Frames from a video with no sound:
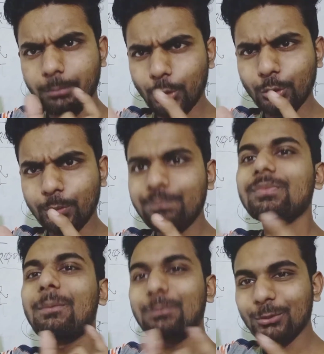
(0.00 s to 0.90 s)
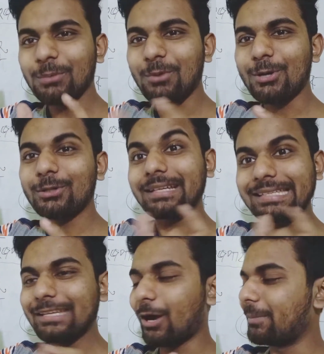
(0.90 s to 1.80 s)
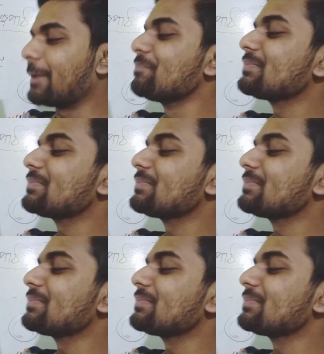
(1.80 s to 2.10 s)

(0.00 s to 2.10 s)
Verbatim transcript: বর্ণ প্রথম বর্ণটা কি হবে